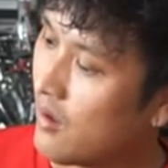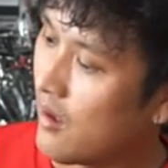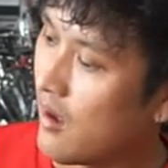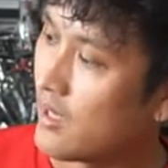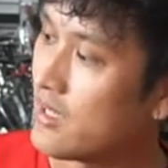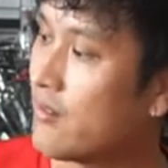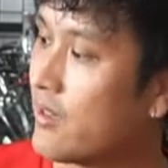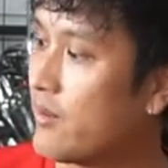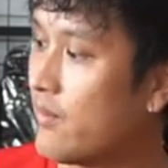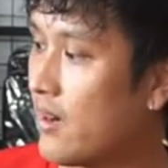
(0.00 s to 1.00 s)
à, sau
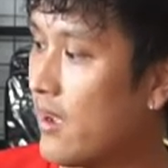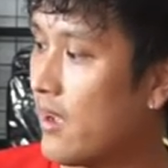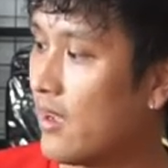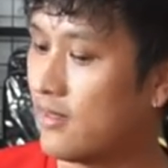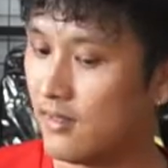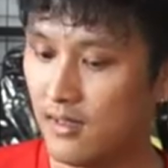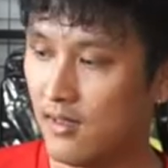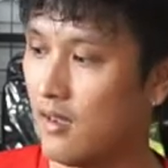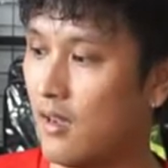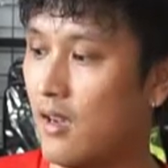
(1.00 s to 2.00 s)
khi mà đã
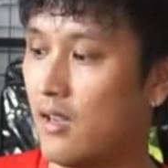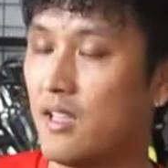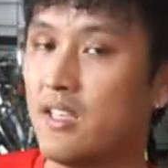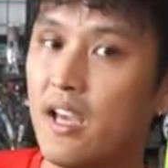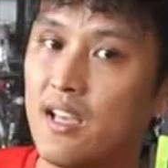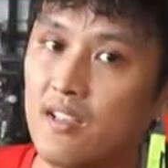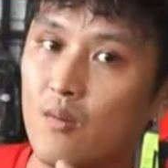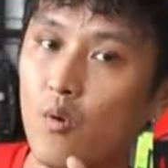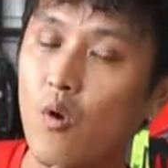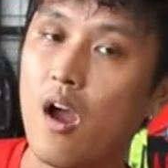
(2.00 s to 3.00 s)
à, đi dây
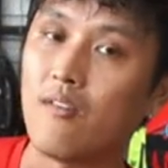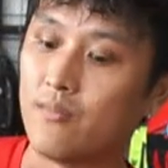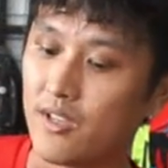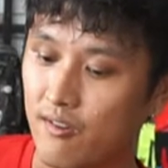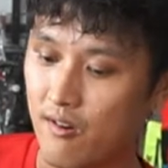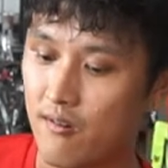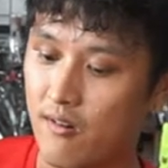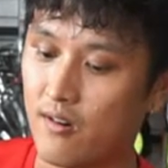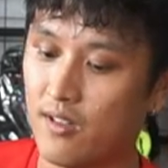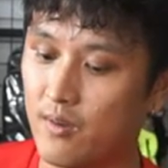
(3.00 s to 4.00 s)
xong loa và micro
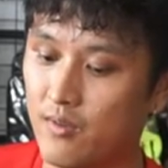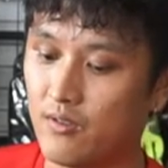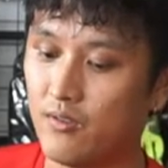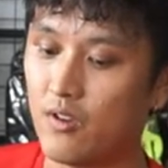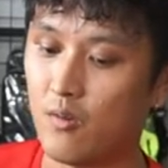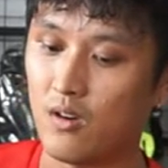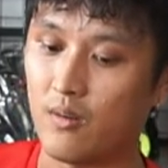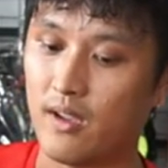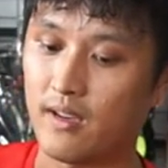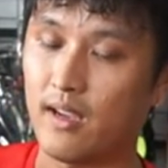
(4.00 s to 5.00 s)
rồi thì cuối cuối cùng
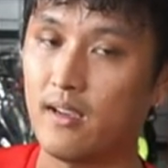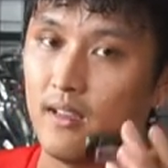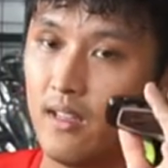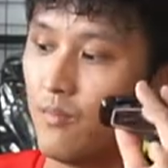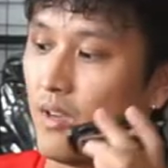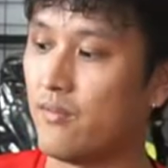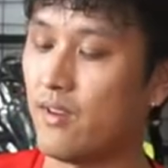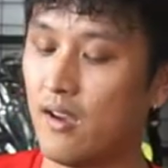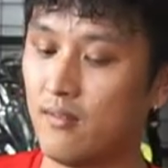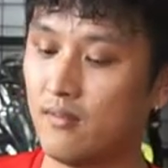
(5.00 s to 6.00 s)
là bạn gắn cái thiết bị
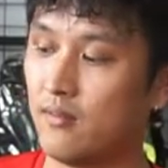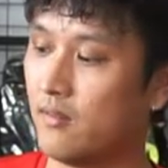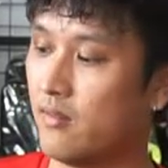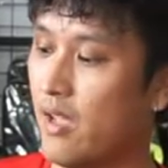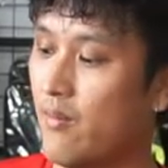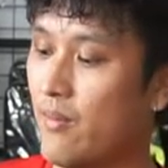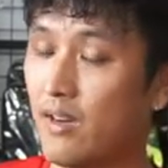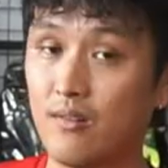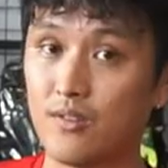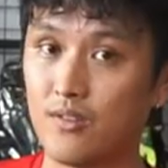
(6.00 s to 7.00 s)
vào để mà
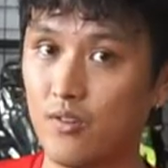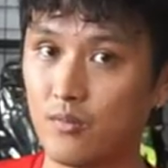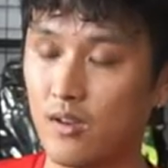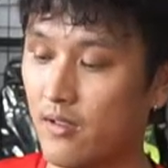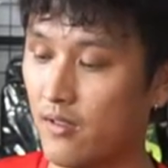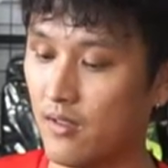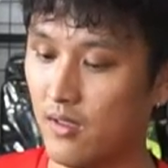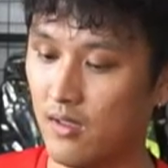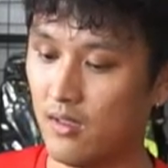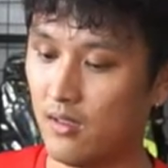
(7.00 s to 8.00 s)
bắt đầu sử dụng thôi
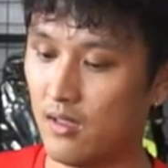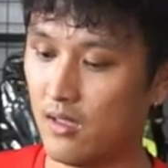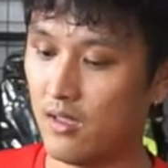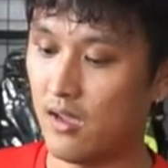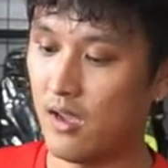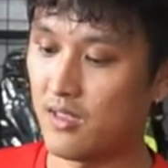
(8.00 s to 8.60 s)
thì à,